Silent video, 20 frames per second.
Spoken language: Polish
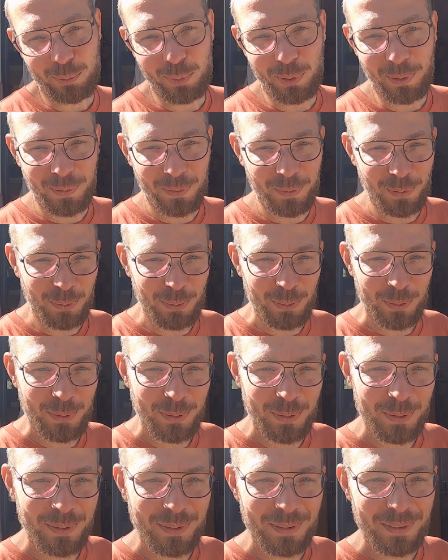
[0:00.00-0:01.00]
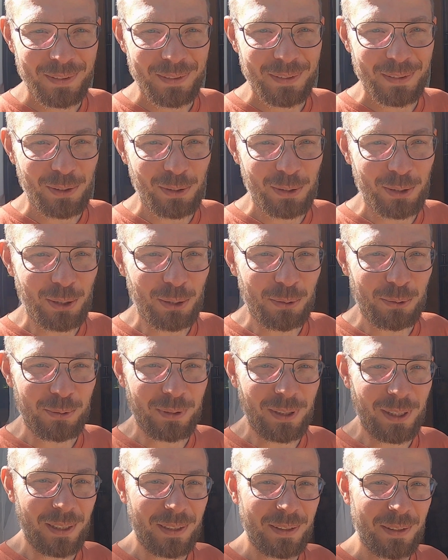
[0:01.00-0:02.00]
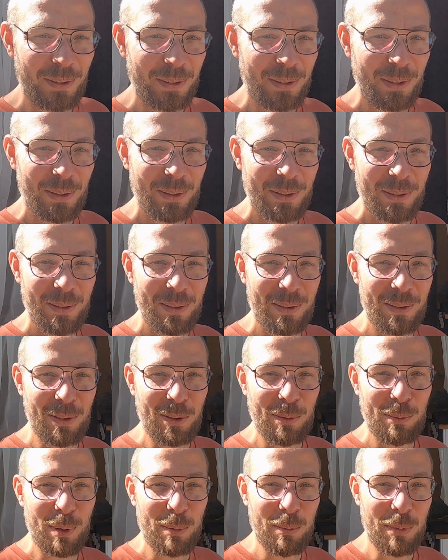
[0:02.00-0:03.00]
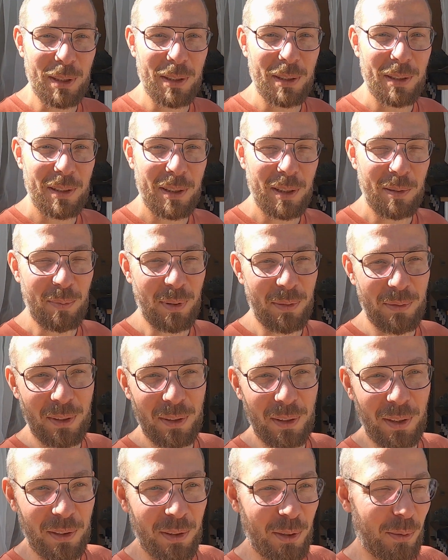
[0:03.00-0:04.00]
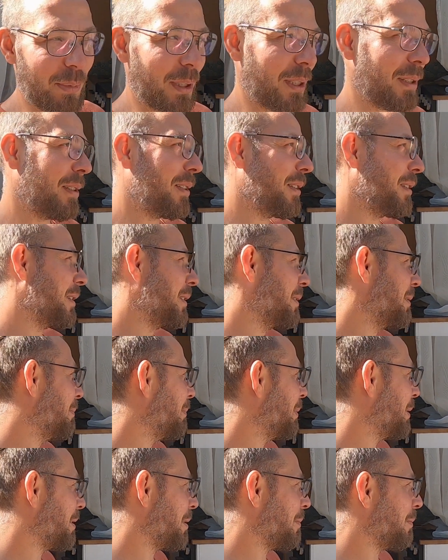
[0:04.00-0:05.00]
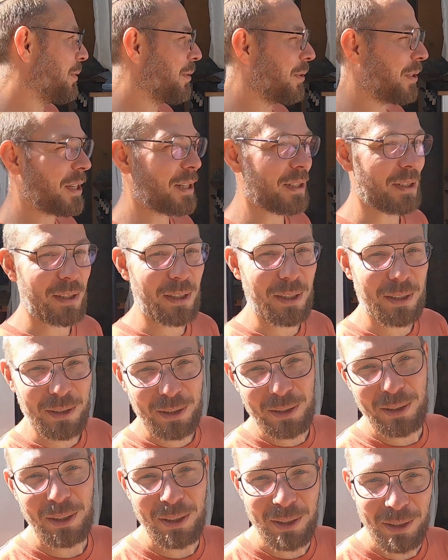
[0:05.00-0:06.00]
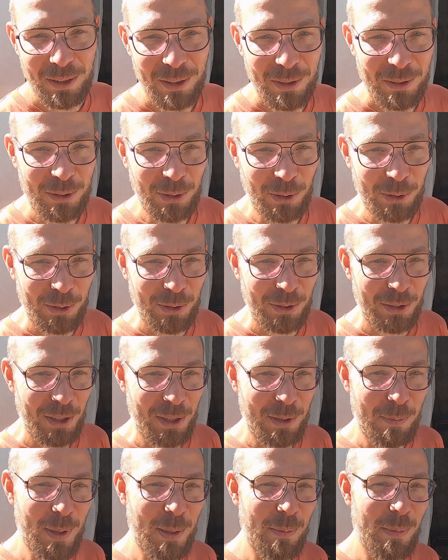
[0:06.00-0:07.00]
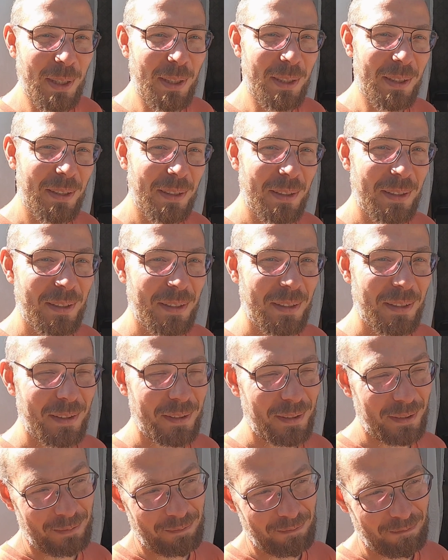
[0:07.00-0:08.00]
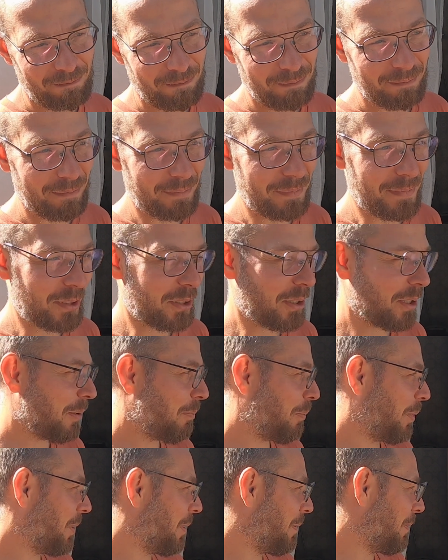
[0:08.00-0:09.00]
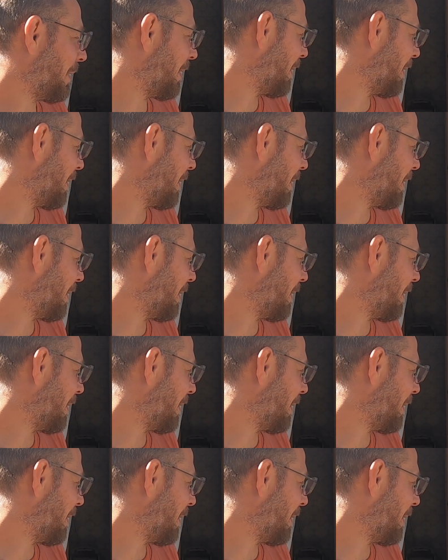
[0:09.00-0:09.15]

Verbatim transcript: Po prostu co się uda, to zrobimy i pewnie tak to będzie, że będziemy dojeżdżać, coś dorzeźbimy, no i potem